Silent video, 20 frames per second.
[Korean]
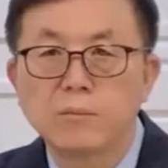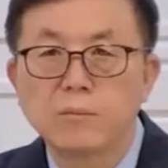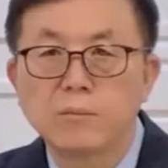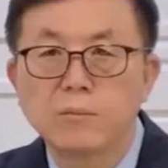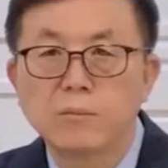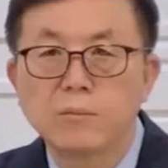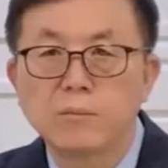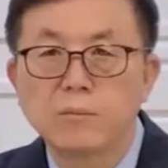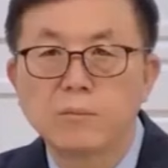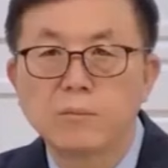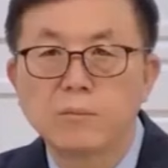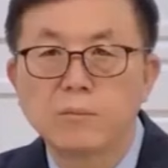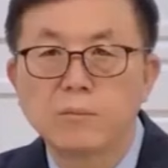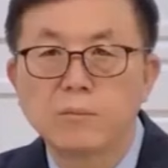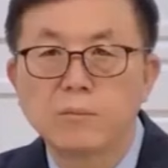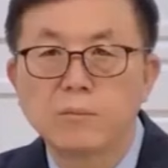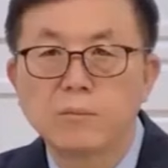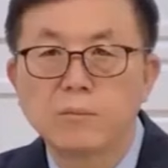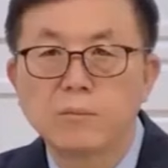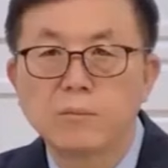그래서
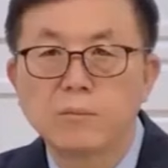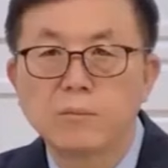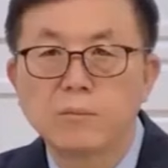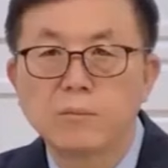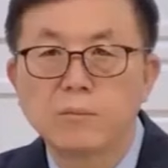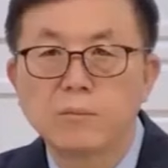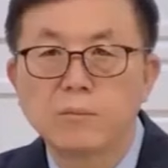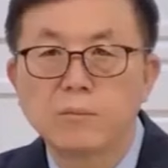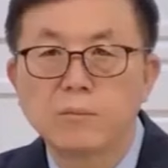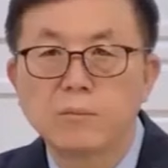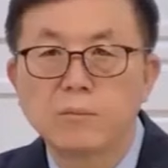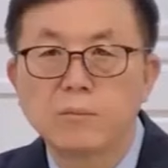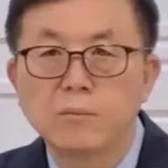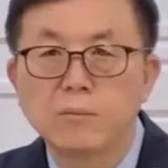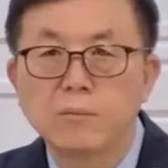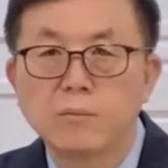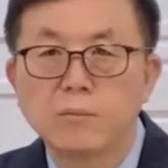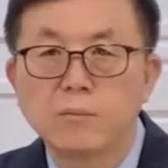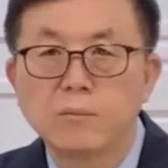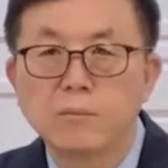여러분이
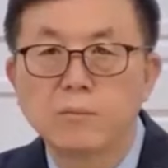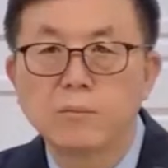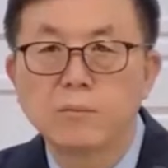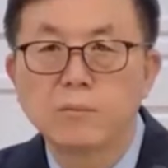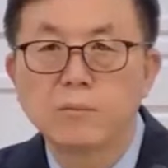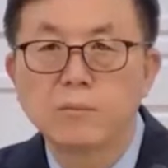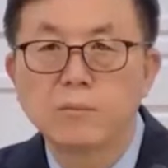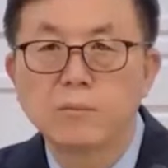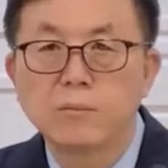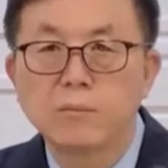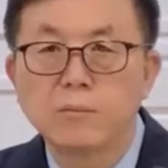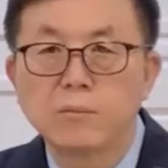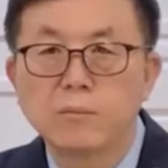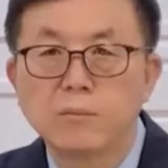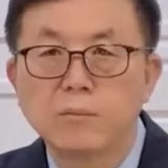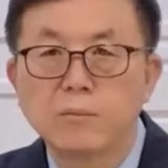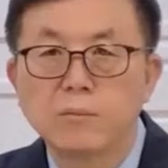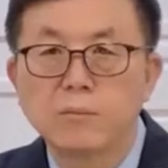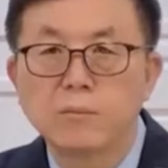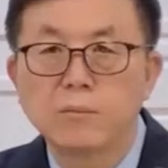교회를 안다는
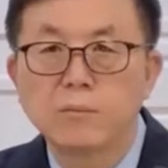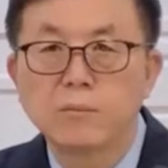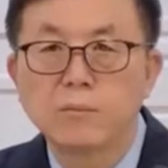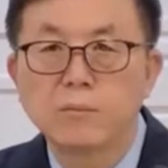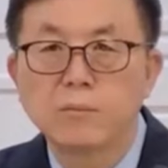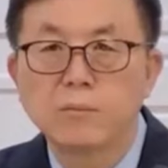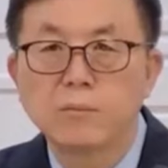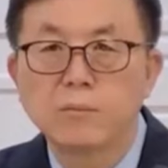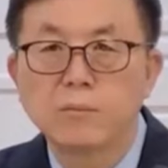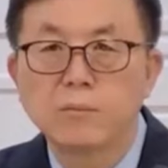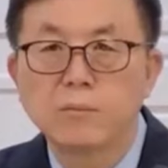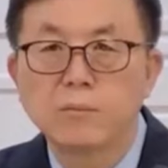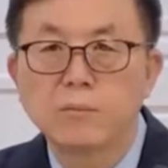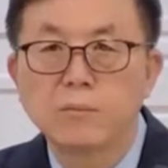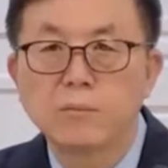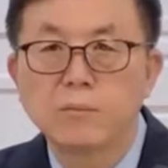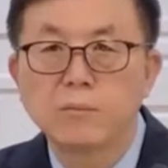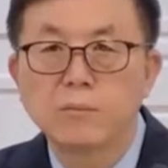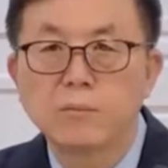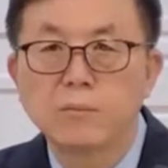말은요.
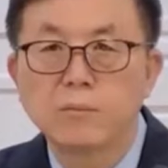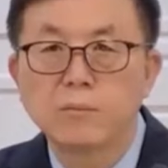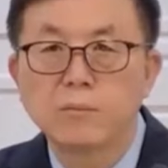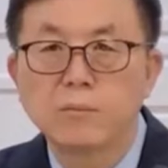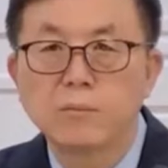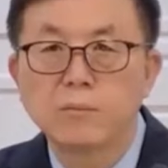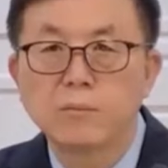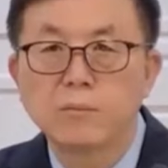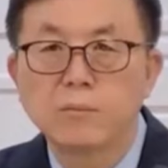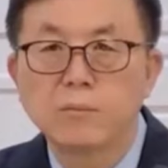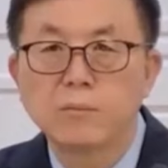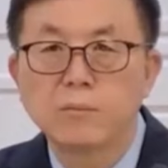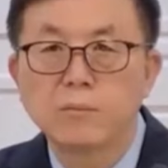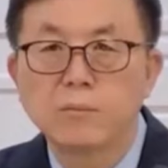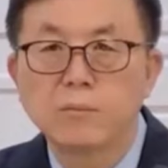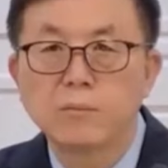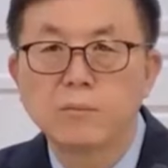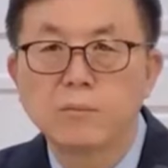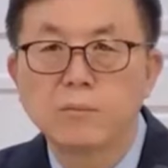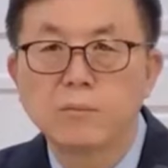제일 먼저
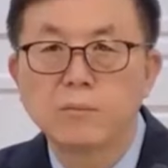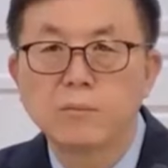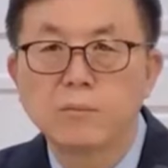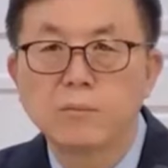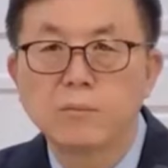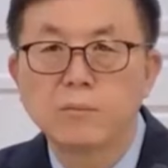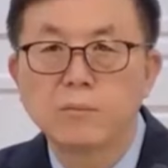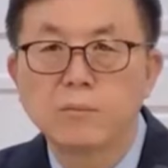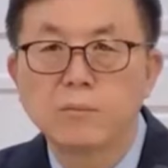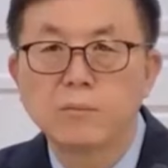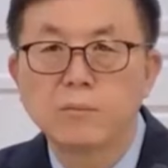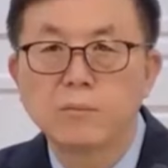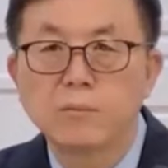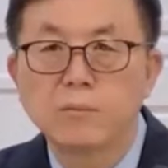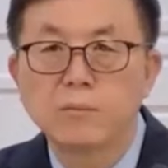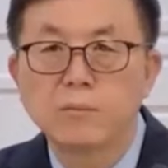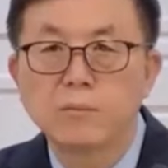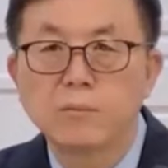여러분의 인생이